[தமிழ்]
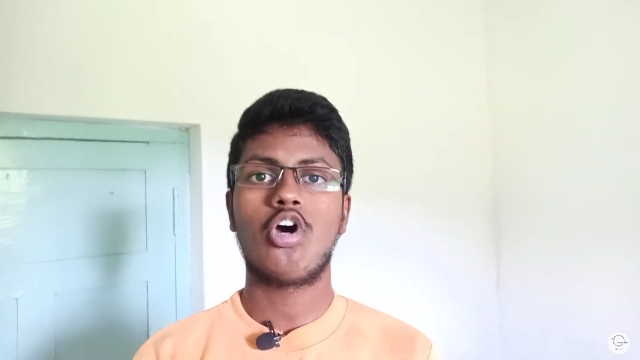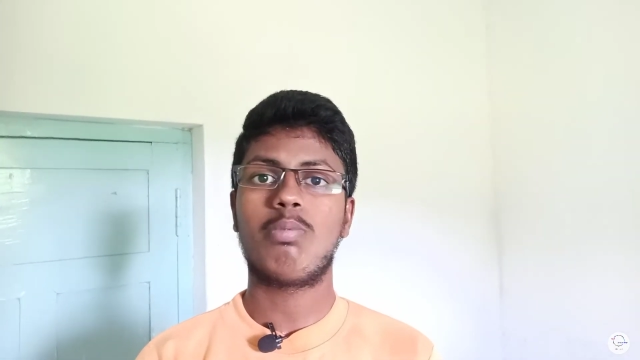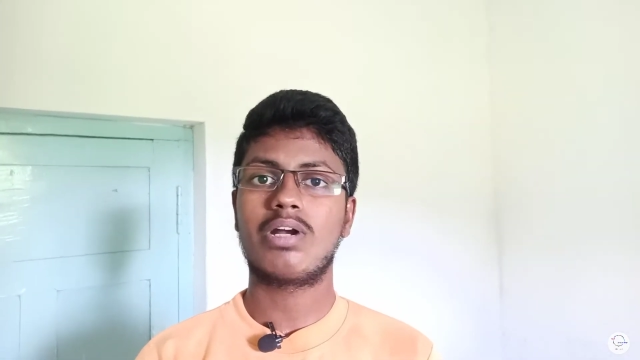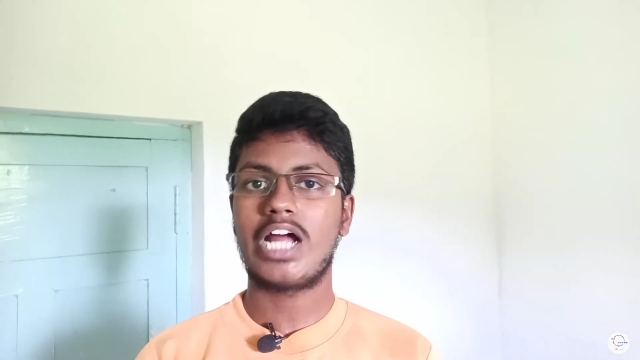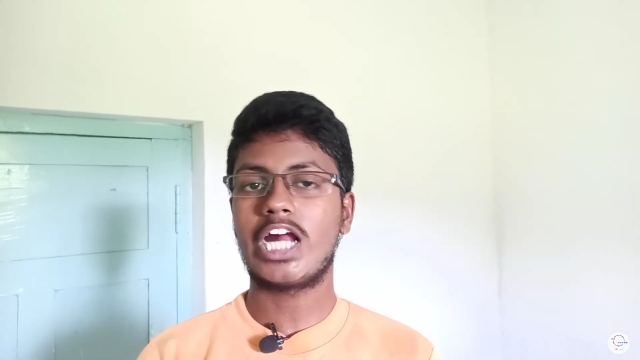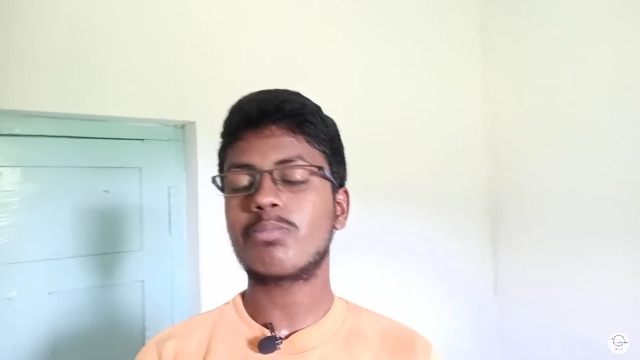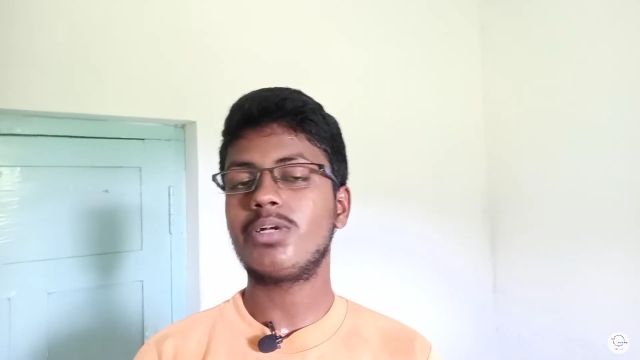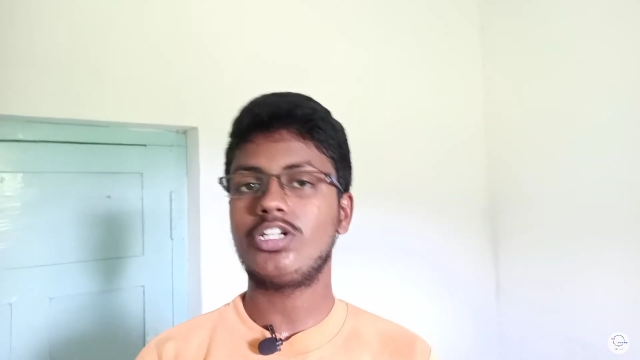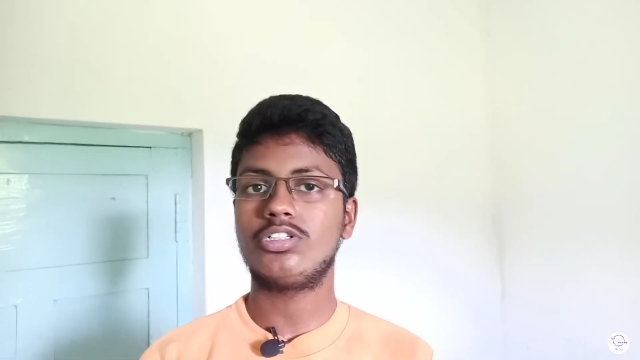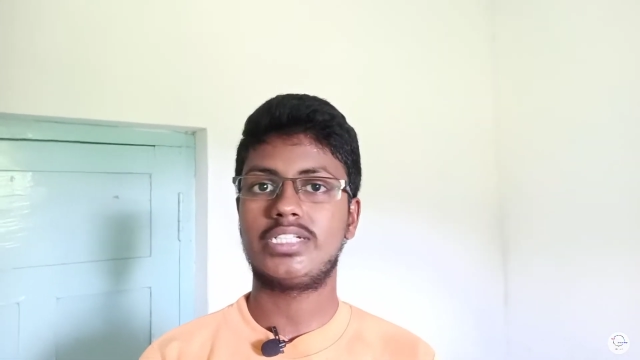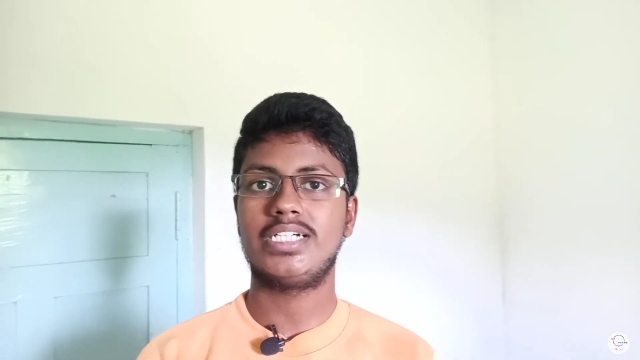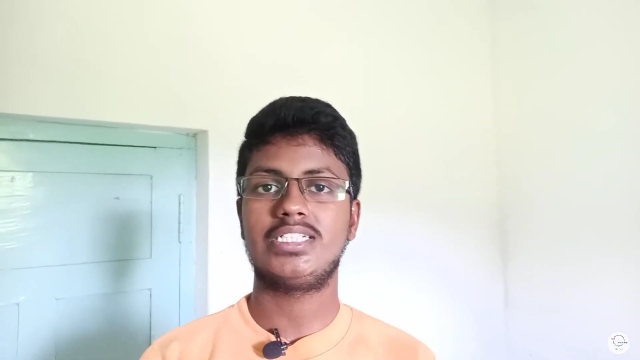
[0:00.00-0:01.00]
இப்போ நார்மல்
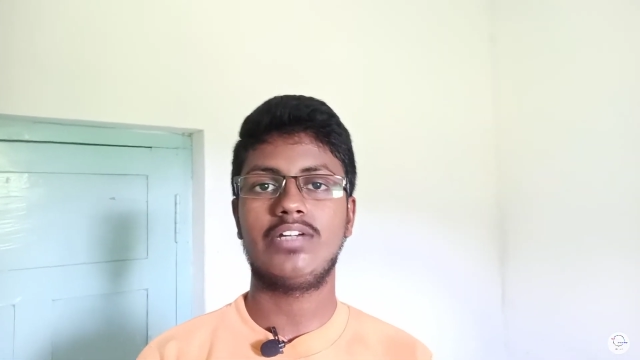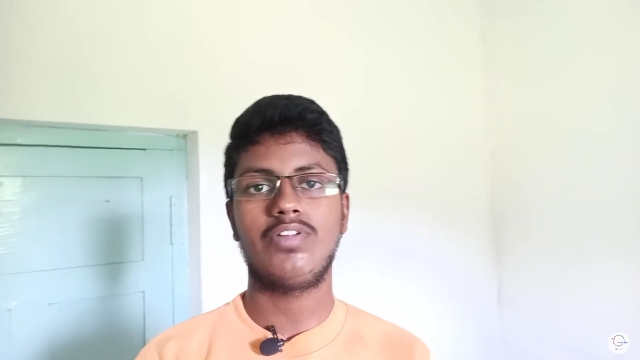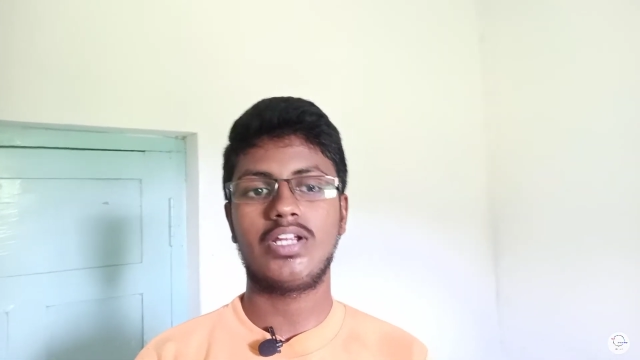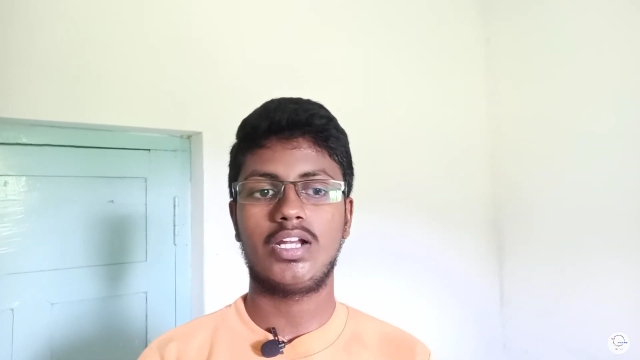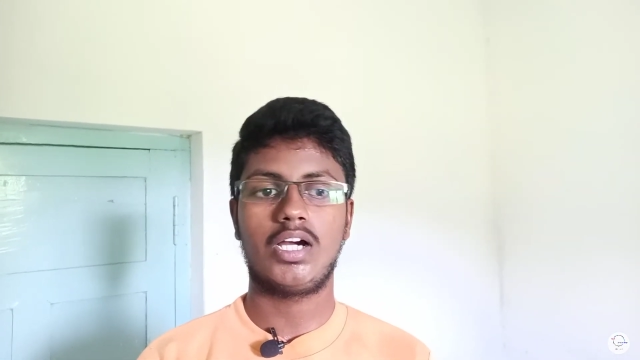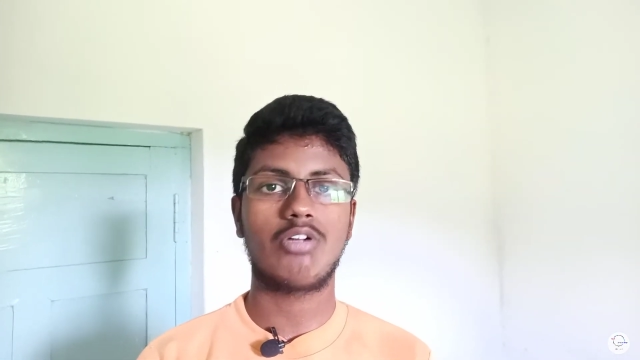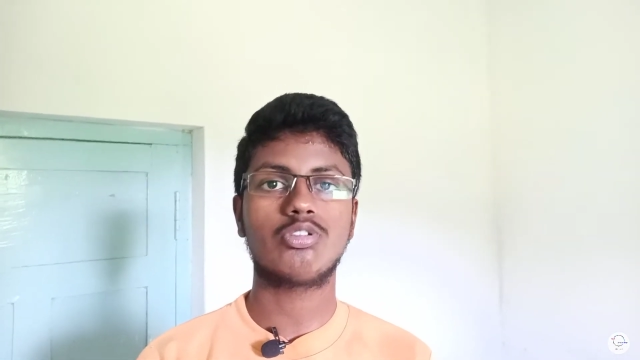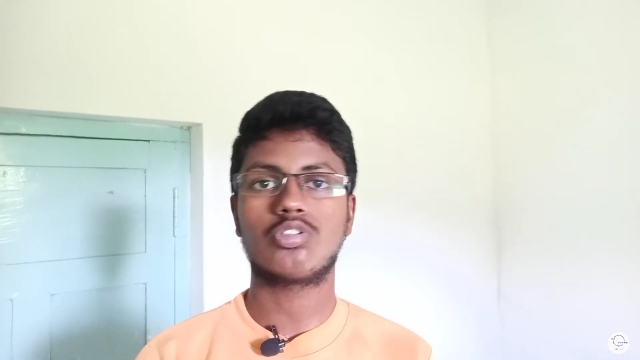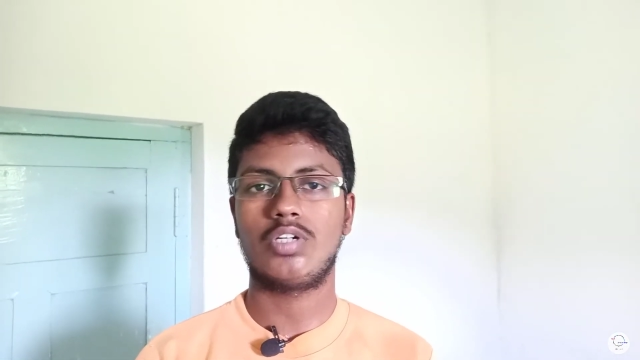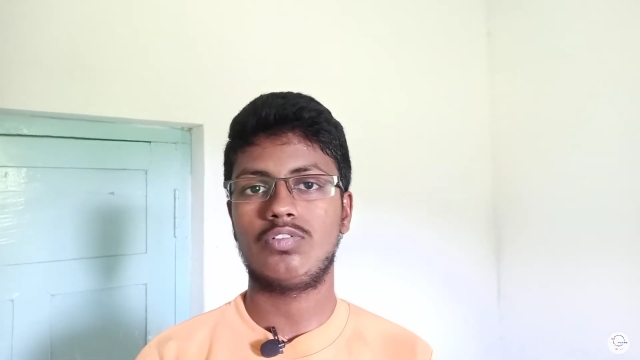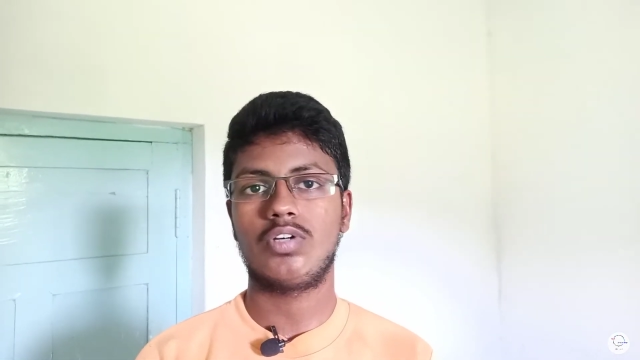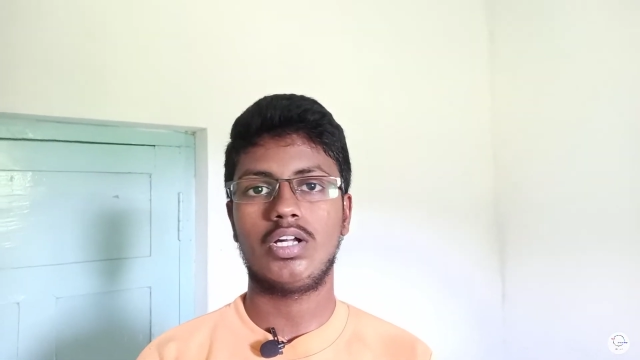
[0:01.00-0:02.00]
யூசேஜை வீட்டில் ஹவுஸ்
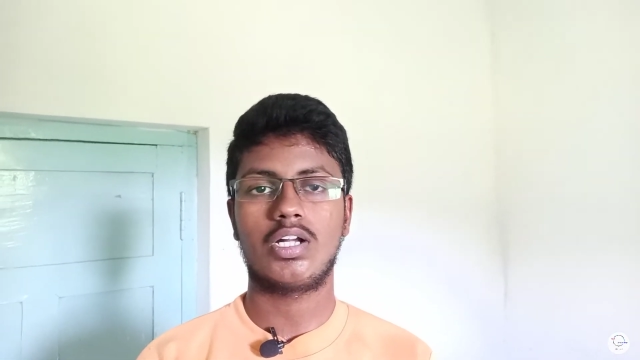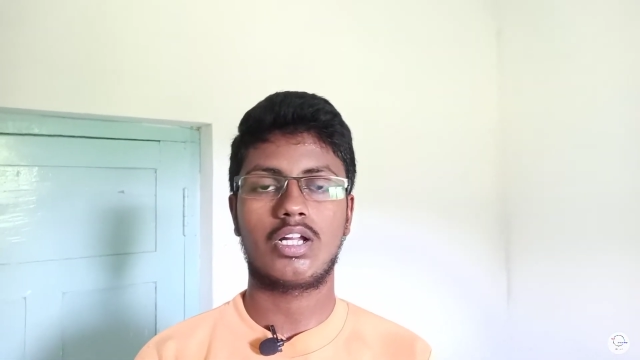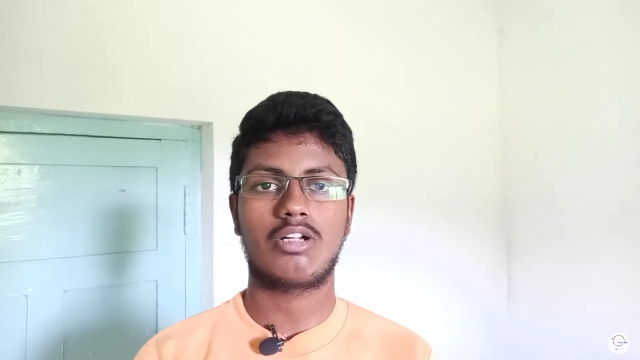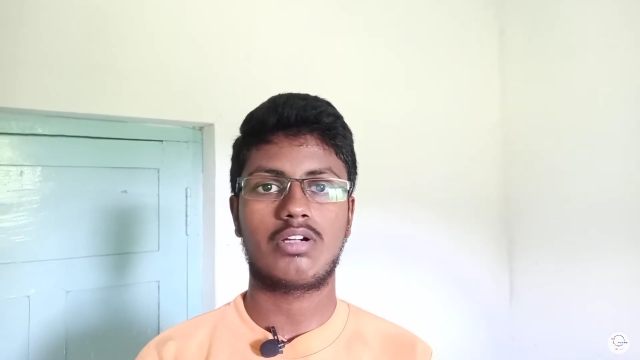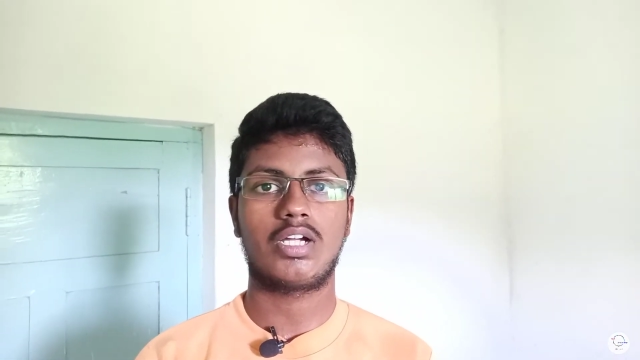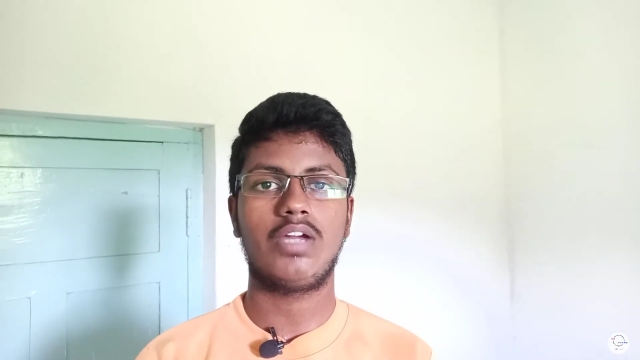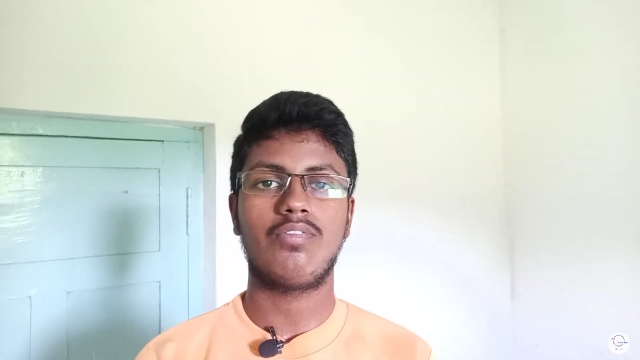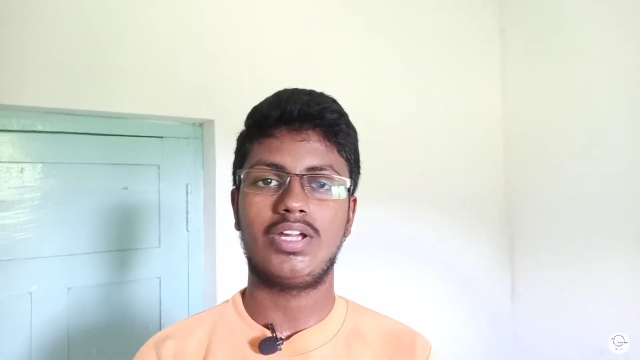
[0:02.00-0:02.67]
ஒய்ஃபாக எடுக்கிறவங்க